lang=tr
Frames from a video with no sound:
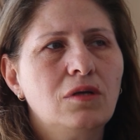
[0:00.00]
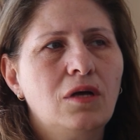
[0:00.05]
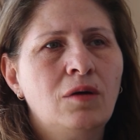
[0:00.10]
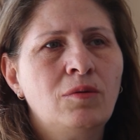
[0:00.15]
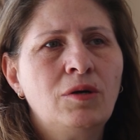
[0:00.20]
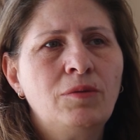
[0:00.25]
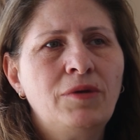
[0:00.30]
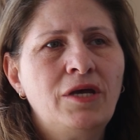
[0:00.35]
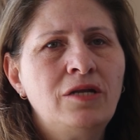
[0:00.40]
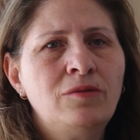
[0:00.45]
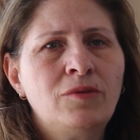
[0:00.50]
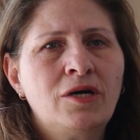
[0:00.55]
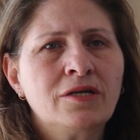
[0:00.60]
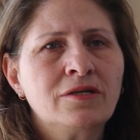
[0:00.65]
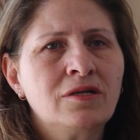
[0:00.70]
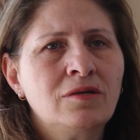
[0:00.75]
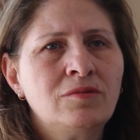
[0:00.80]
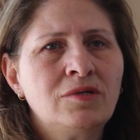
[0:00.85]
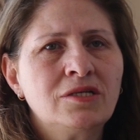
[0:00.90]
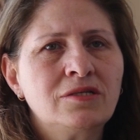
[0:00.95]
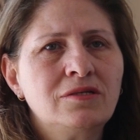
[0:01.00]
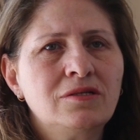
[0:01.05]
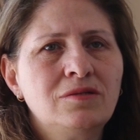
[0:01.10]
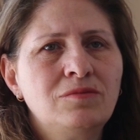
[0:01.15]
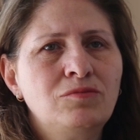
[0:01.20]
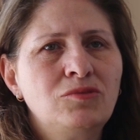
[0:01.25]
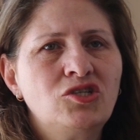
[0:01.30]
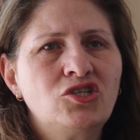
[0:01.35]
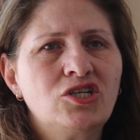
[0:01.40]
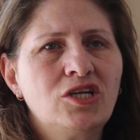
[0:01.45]
Ama benim
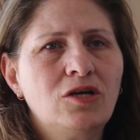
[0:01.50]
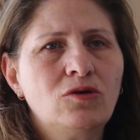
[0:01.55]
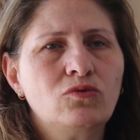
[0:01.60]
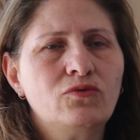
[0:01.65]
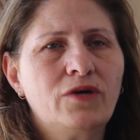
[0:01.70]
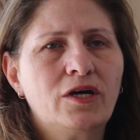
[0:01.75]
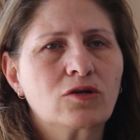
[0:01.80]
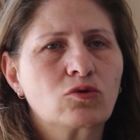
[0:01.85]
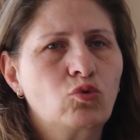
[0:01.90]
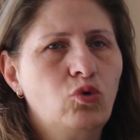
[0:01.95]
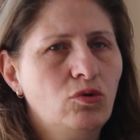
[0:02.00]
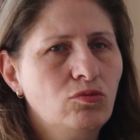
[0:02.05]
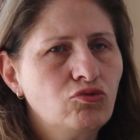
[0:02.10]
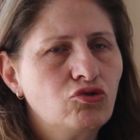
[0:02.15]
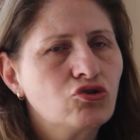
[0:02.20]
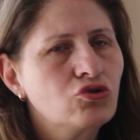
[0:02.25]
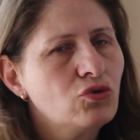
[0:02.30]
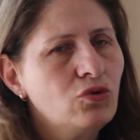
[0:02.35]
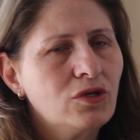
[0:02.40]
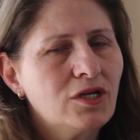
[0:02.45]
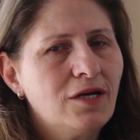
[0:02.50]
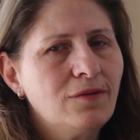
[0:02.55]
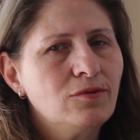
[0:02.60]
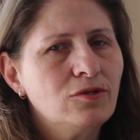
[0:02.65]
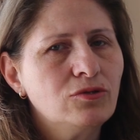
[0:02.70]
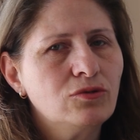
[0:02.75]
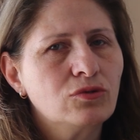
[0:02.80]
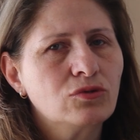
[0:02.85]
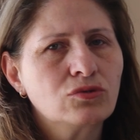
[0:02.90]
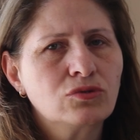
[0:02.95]
anlamadığım bir şey var. Komşu
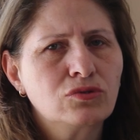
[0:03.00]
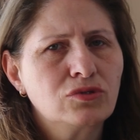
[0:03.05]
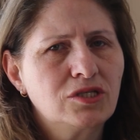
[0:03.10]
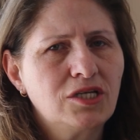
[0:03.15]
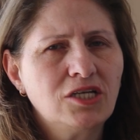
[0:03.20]
olabiliyoruz.